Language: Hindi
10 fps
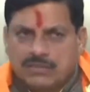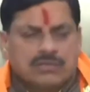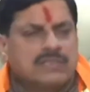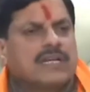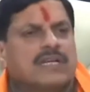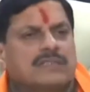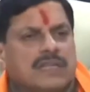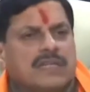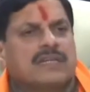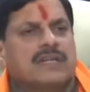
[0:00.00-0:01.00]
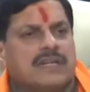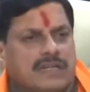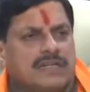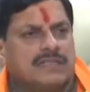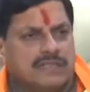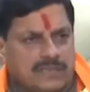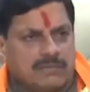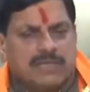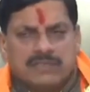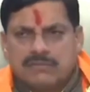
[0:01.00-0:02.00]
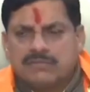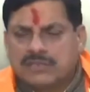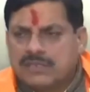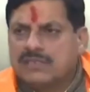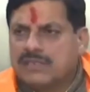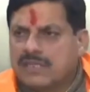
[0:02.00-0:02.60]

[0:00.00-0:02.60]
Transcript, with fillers: तो ये एक सरलीकरण है जिसके माध्यम से